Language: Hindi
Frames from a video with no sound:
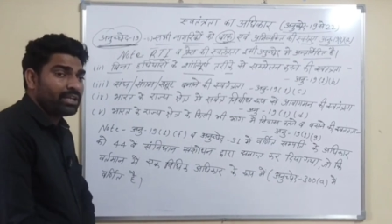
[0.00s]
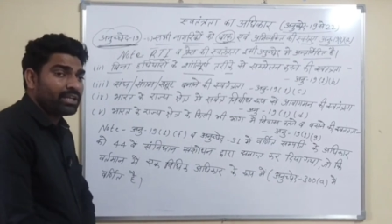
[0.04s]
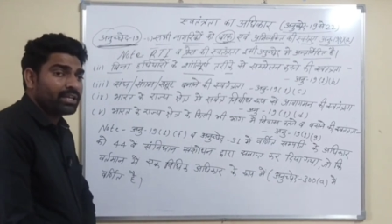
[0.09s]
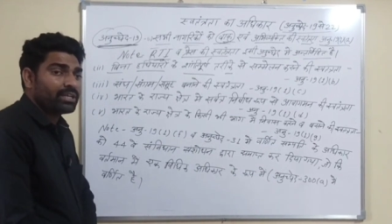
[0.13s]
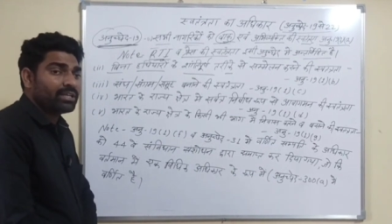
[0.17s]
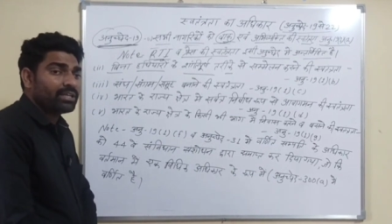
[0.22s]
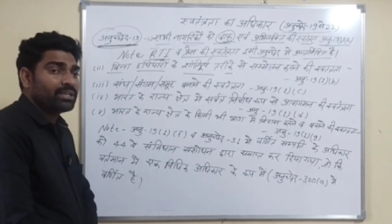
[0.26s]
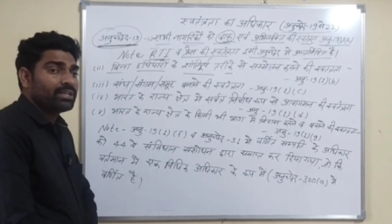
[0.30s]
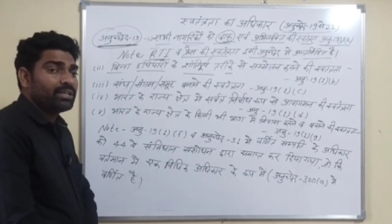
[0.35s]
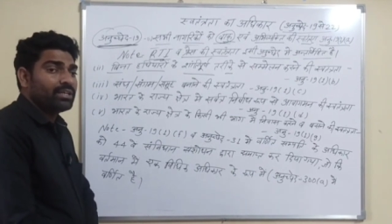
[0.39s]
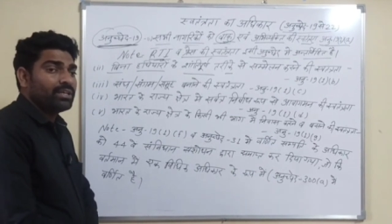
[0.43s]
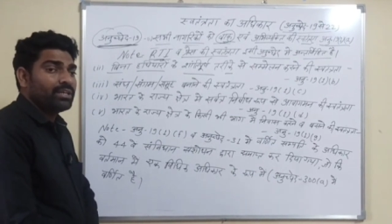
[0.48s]

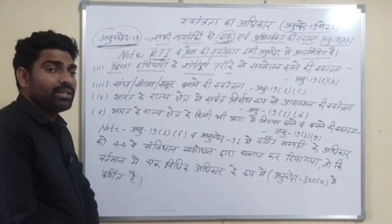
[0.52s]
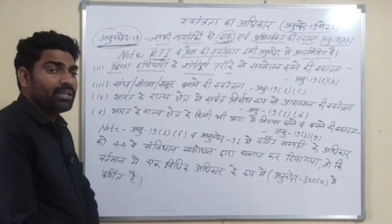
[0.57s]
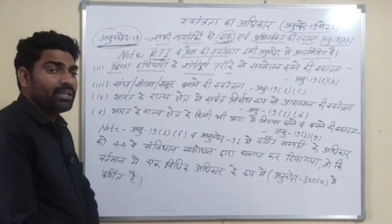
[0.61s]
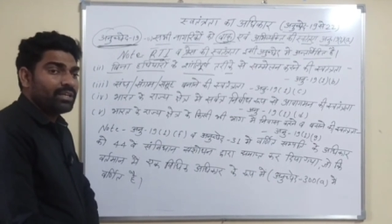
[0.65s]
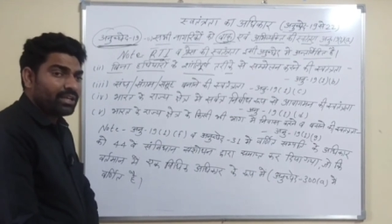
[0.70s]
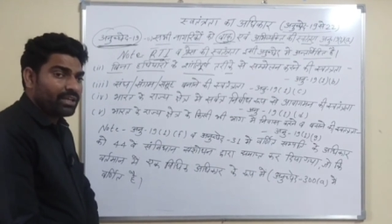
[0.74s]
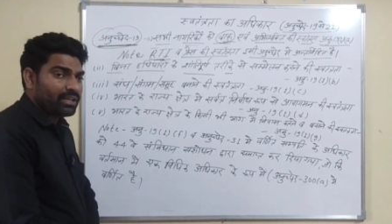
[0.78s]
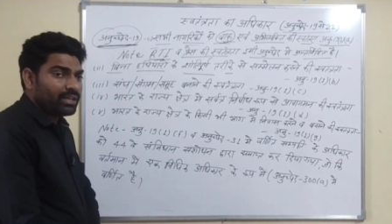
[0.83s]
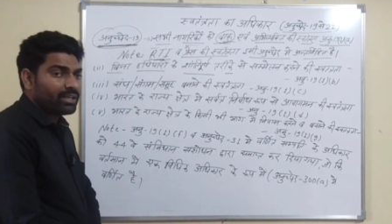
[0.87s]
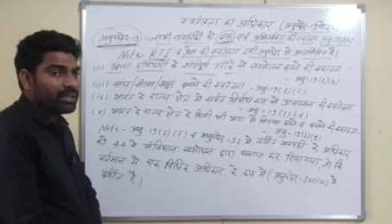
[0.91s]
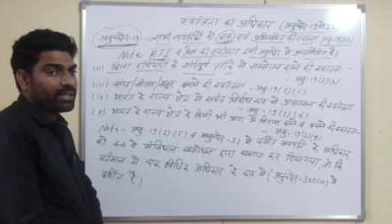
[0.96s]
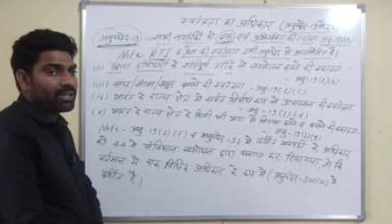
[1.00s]
एक
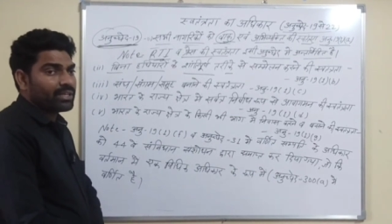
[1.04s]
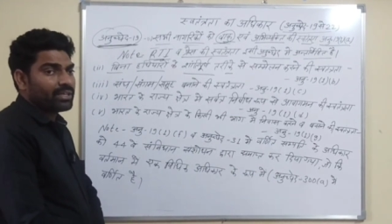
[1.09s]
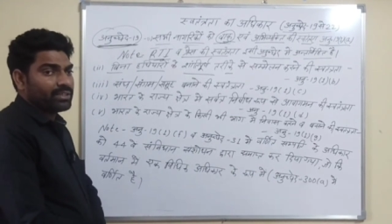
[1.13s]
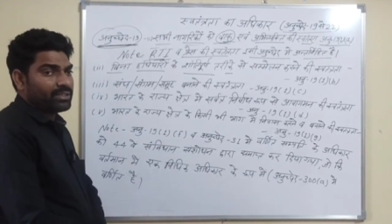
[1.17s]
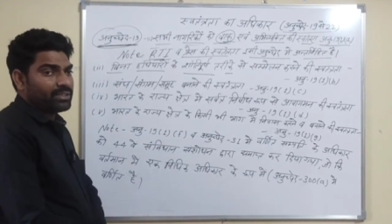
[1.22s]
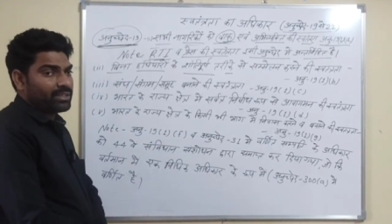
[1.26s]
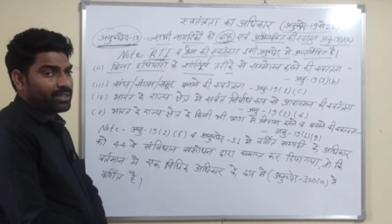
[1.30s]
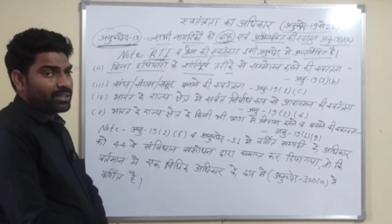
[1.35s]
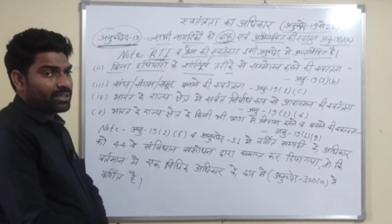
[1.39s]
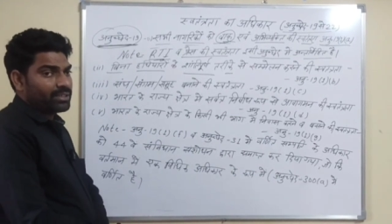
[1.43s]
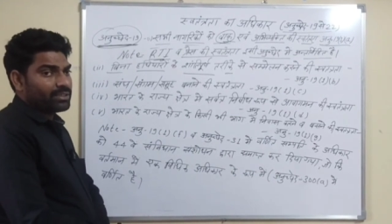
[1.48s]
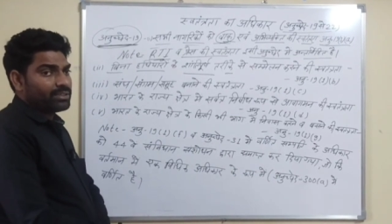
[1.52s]
ए के
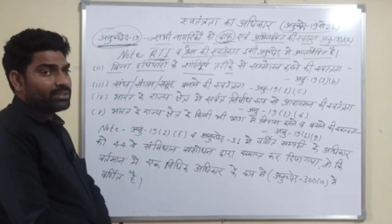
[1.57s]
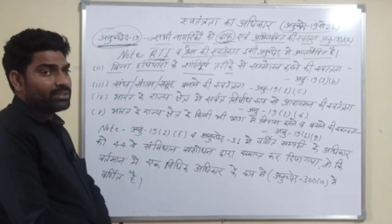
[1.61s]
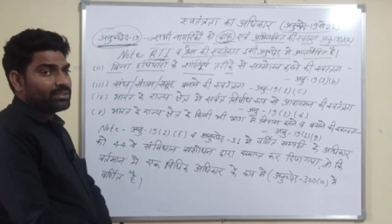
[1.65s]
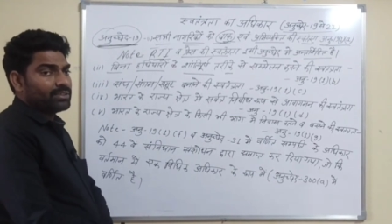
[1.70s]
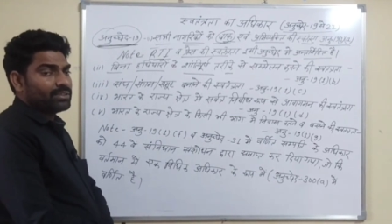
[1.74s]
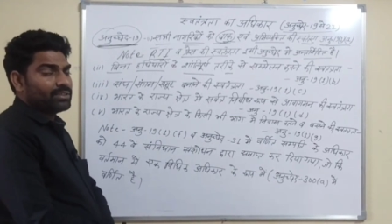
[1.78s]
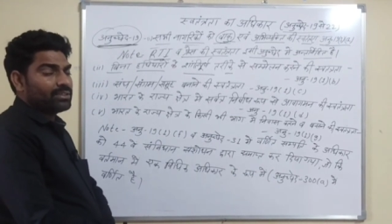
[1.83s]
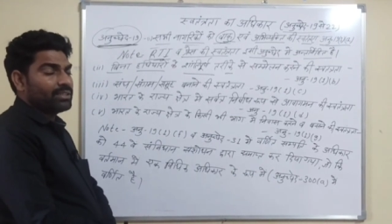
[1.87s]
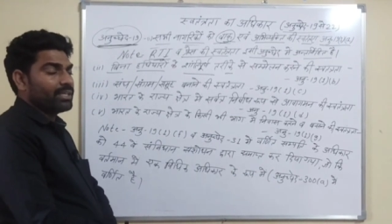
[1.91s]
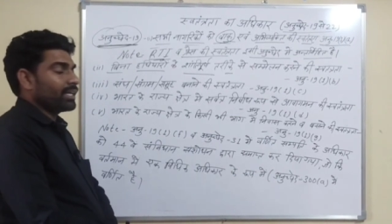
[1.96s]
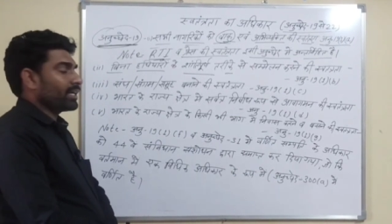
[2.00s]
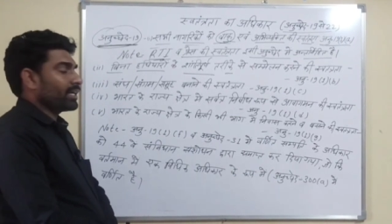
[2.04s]
अंतर्गत
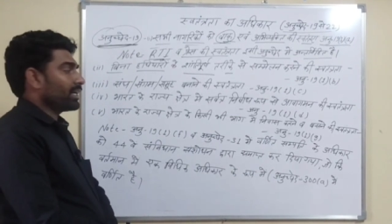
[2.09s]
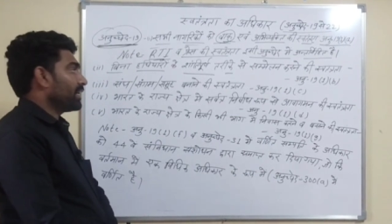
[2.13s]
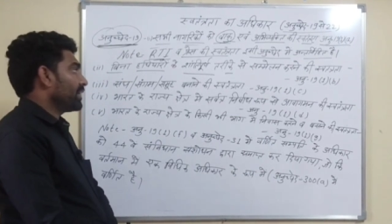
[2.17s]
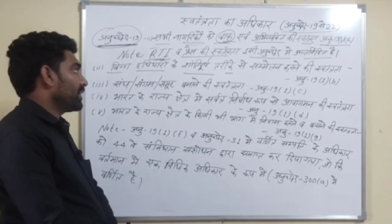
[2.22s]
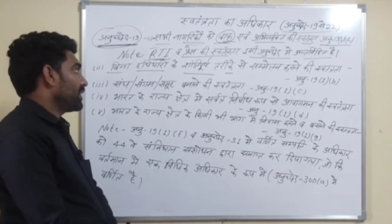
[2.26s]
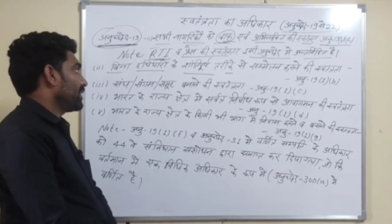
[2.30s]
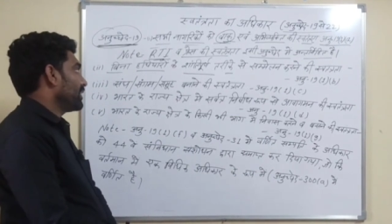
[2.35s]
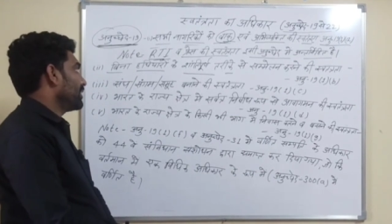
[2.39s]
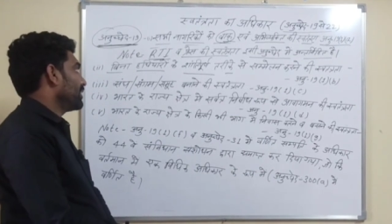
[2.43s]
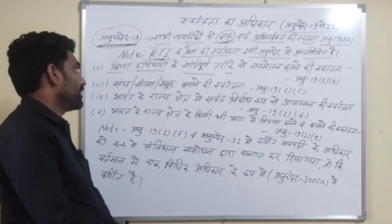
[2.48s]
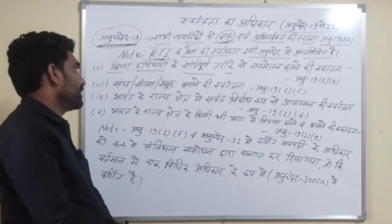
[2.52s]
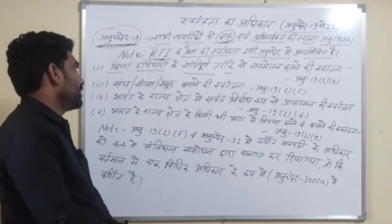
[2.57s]
दिया गया
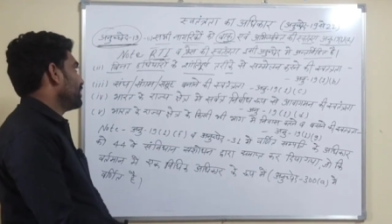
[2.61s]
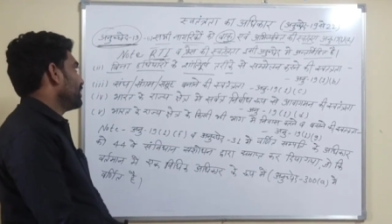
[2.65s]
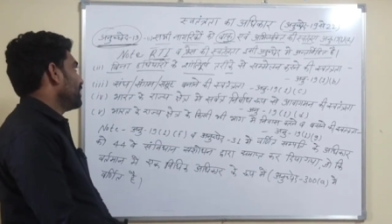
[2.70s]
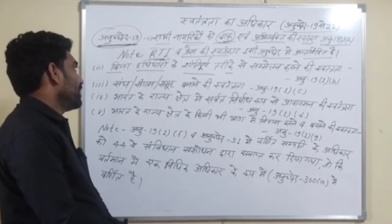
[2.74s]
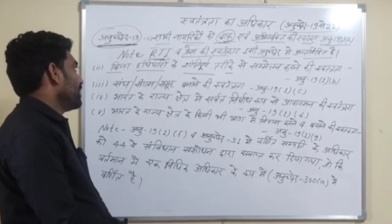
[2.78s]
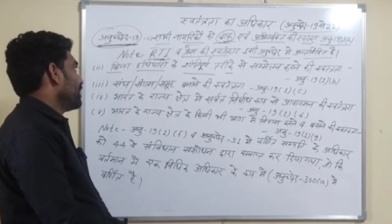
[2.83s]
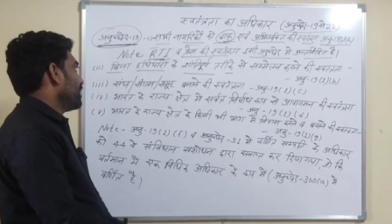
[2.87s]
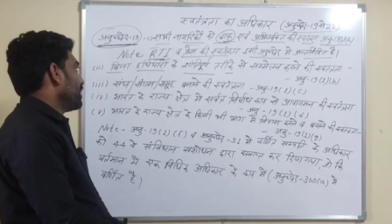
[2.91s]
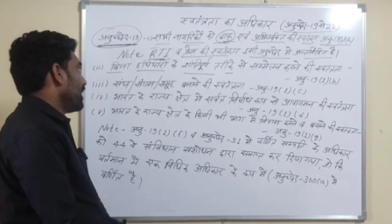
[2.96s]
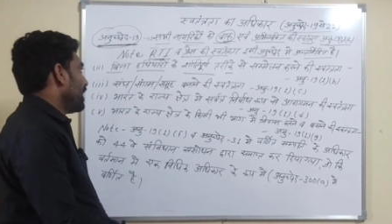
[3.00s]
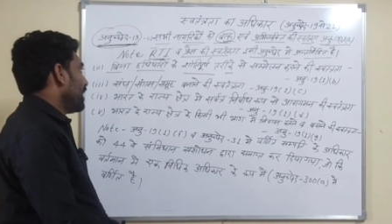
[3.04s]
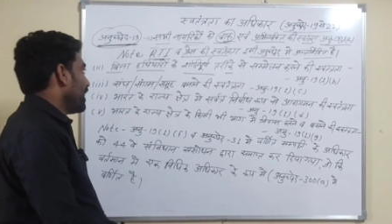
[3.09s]
है
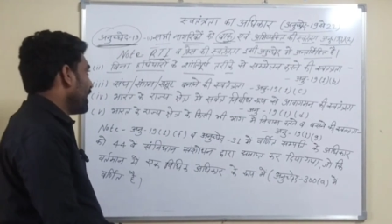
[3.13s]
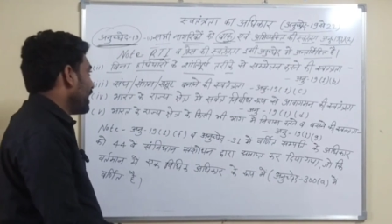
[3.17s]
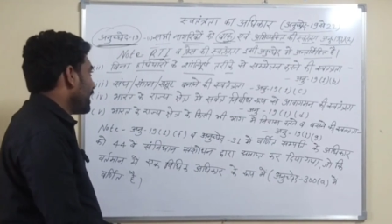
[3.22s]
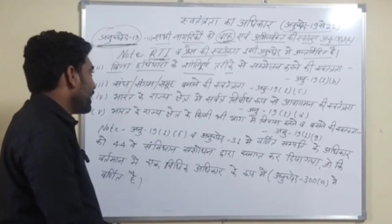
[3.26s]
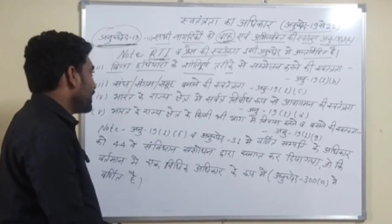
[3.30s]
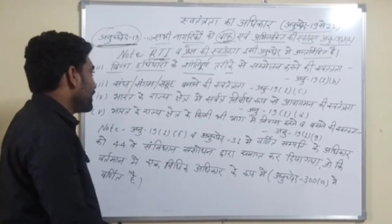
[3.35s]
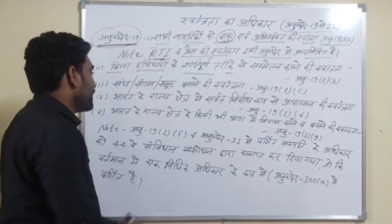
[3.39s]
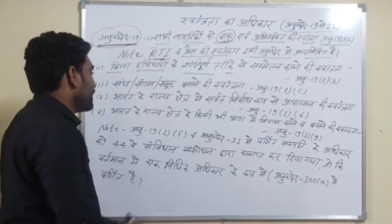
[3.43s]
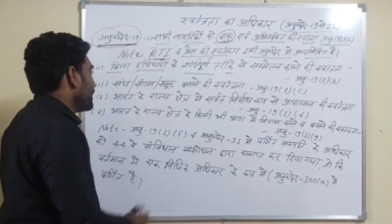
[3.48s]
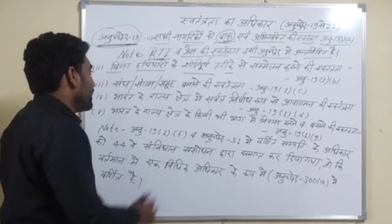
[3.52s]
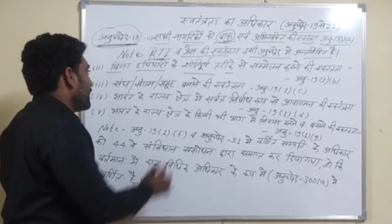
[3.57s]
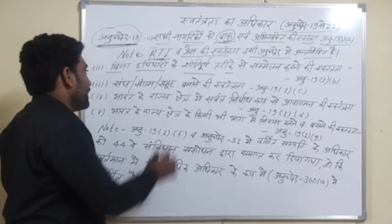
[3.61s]
आर
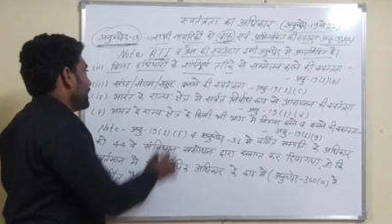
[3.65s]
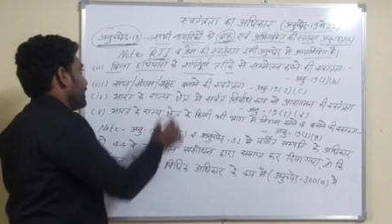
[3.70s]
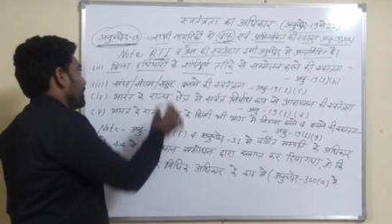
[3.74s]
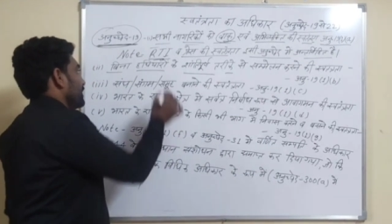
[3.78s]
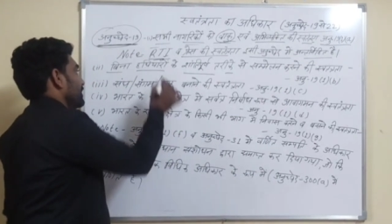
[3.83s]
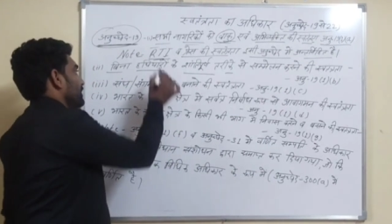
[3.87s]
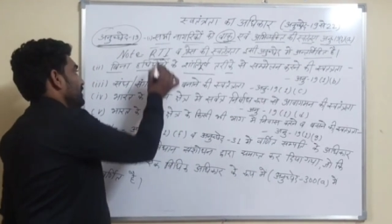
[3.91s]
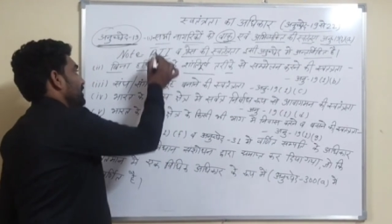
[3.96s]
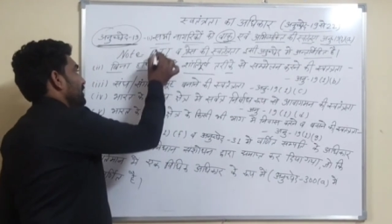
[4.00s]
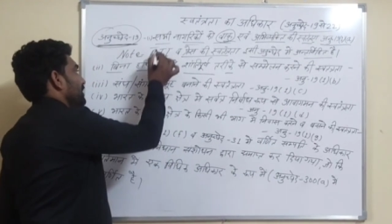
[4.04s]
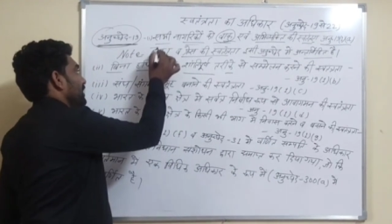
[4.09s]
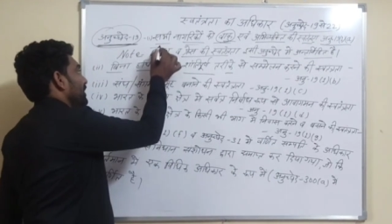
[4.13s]

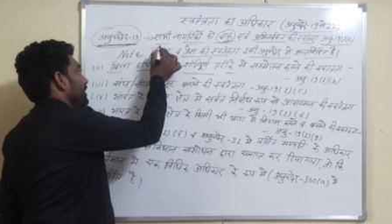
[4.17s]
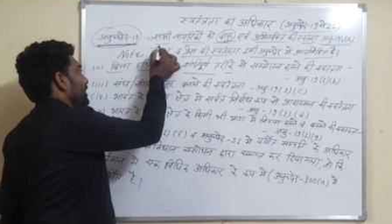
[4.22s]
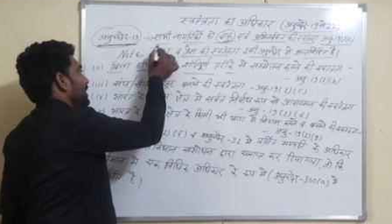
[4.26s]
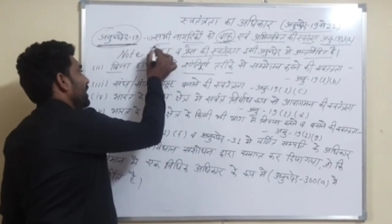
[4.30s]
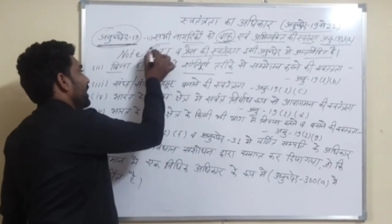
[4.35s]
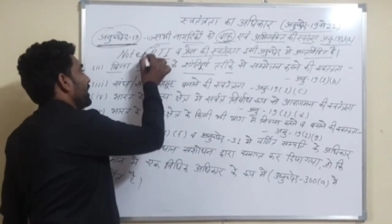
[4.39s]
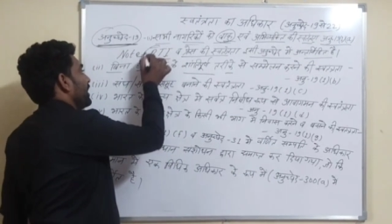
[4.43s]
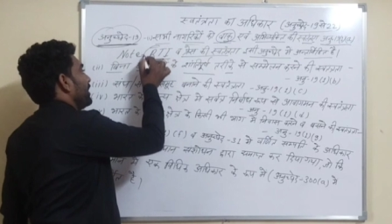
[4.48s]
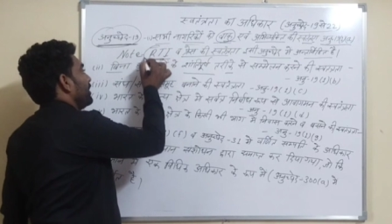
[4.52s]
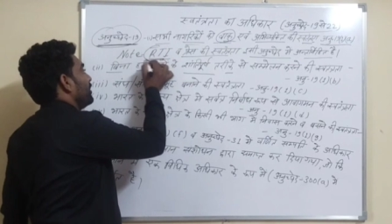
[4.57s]
यानी